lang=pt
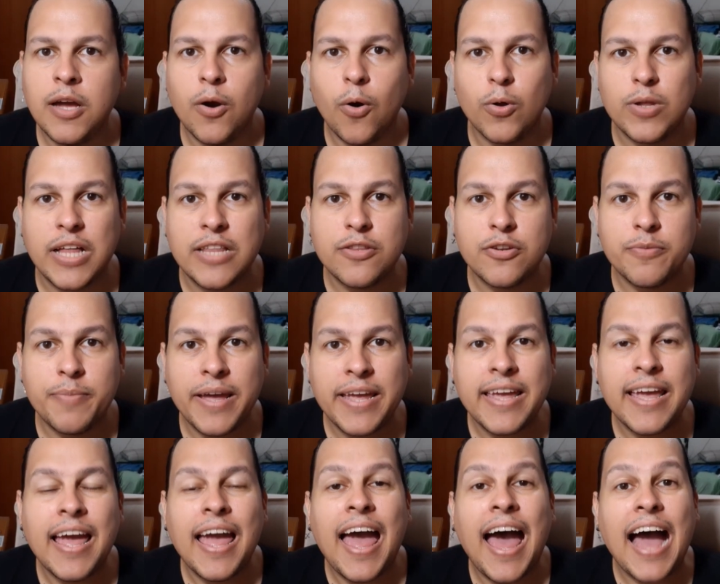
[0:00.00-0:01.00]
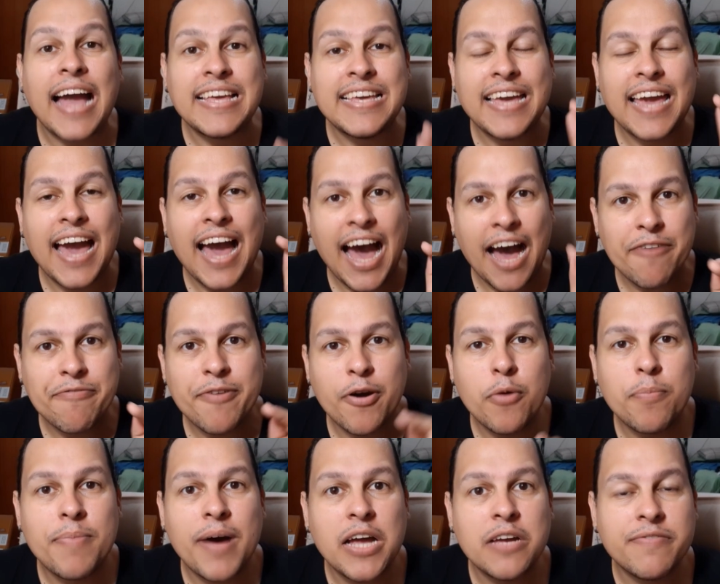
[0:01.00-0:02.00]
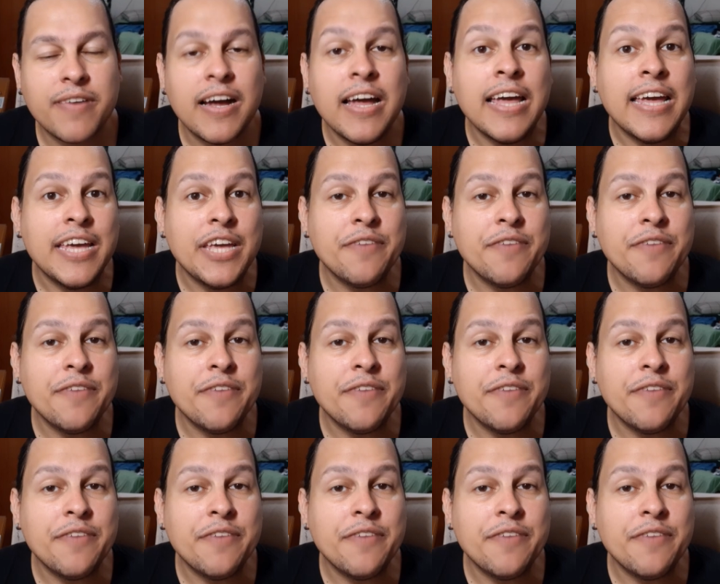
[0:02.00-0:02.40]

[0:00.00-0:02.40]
Olá, tudo bem? Aqui é Rafael Paiva